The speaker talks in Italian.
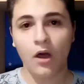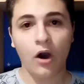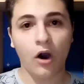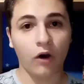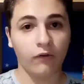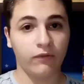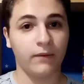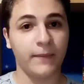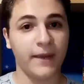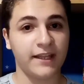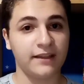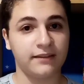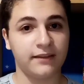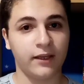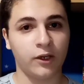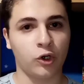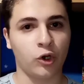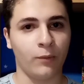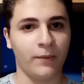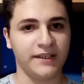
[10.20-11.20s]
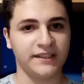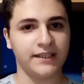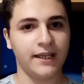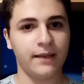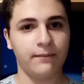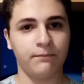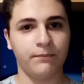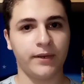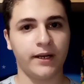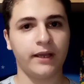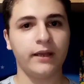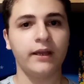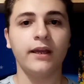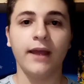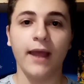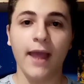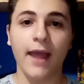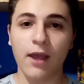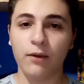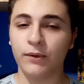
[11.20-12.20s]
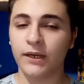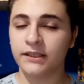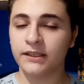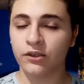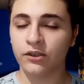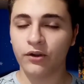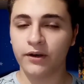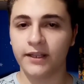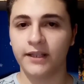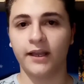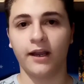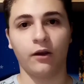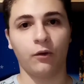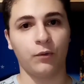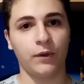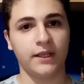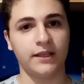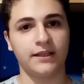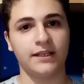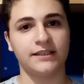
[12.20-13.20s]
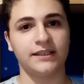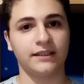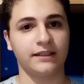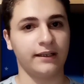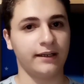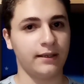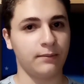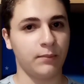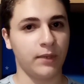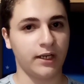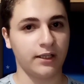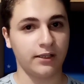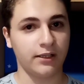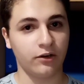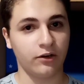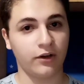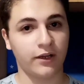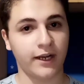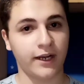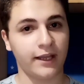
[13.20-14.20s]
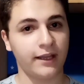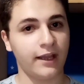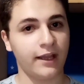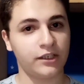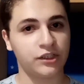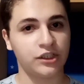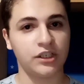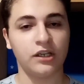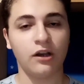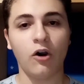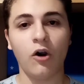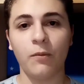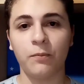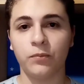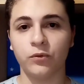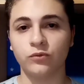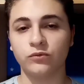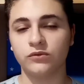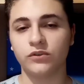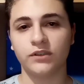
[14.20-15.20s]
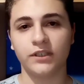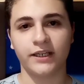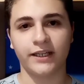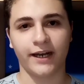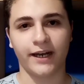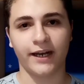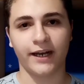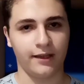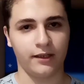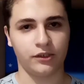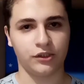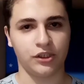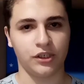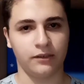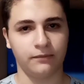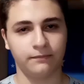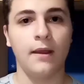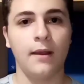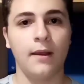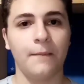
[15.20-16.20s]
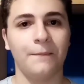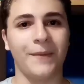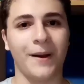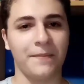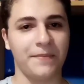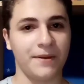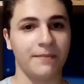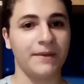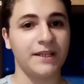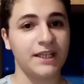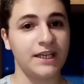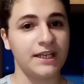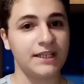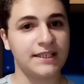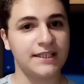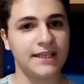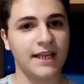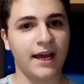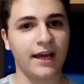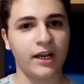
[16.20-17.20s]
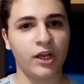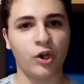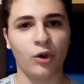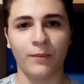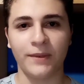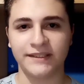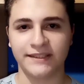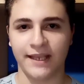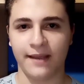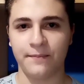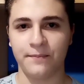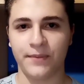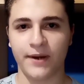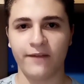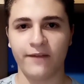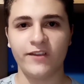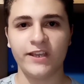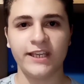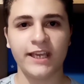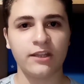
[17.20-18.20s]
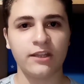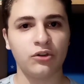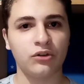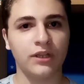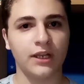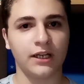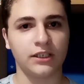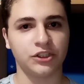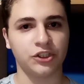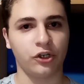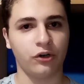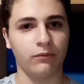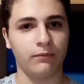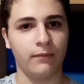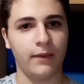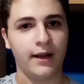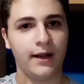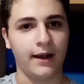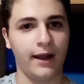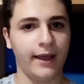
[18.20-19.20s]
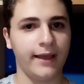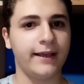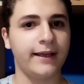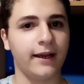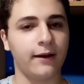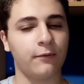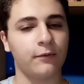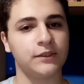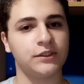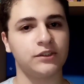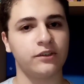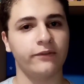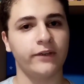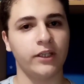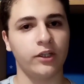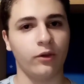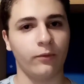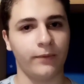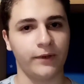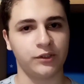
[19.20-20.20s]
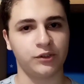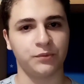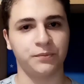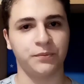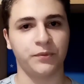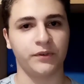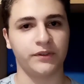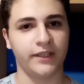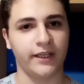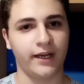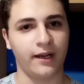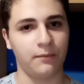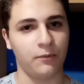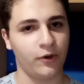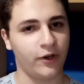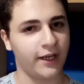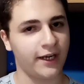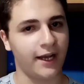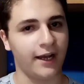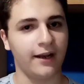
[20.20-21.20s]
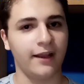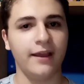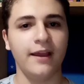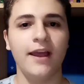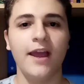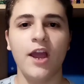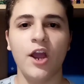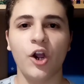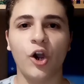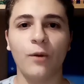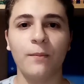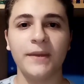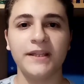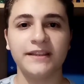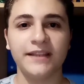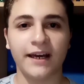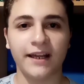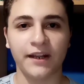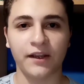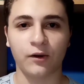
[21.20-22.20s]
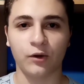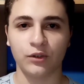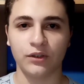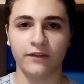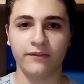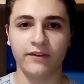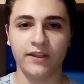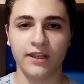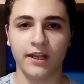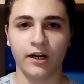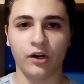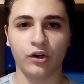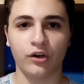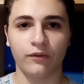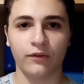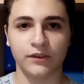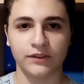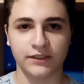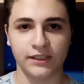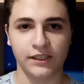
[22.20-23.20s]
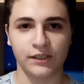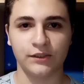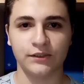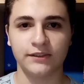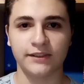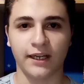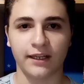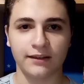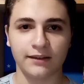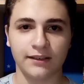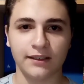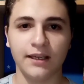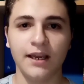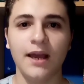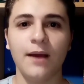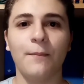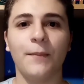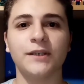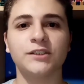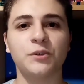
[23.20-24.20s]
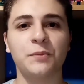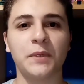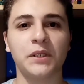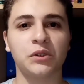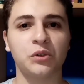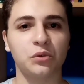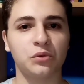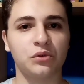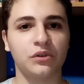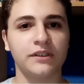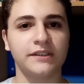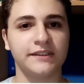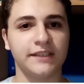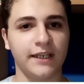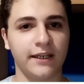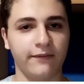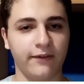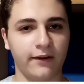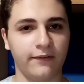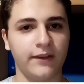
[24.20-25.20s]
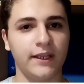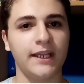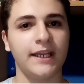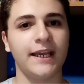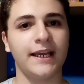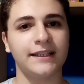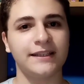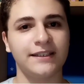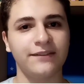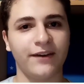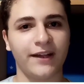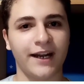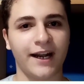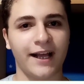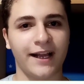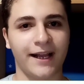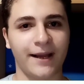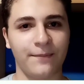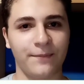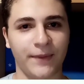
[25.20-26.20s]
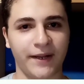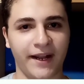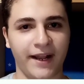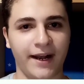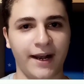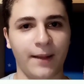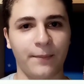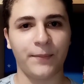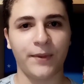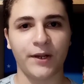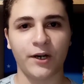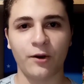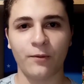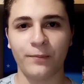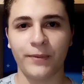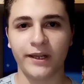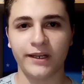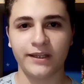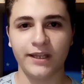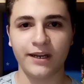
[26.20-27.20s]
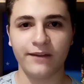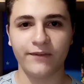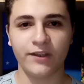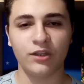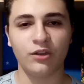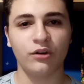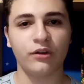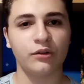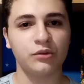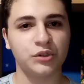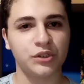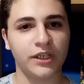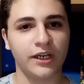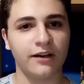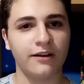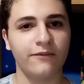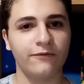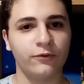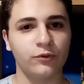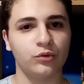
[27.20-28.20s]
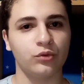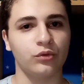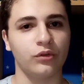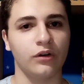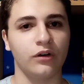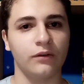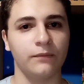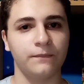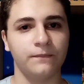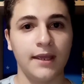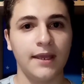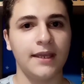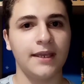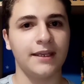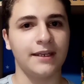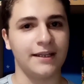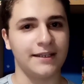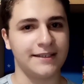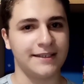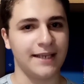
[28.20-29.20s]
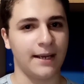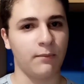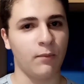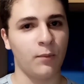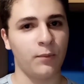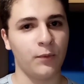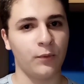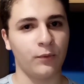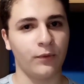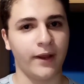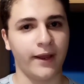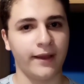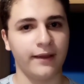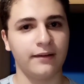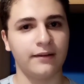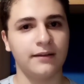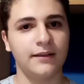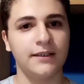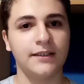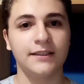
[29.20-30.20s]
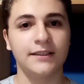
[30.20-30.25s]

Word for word: Ovviamente, come sempre, è una teoria, quindi siete liberi di non crederci o appunto di crederci. Ma prima di iniziare, come sempre, vi chiedo di lasciare un bel like a questo video per supportare il mio canale, commentare e condividere con i vostri contatti, ma soprattutto iscrivervi e attivare la campanella per non perdere i video che usciranno in futuro. Iniziamo pure!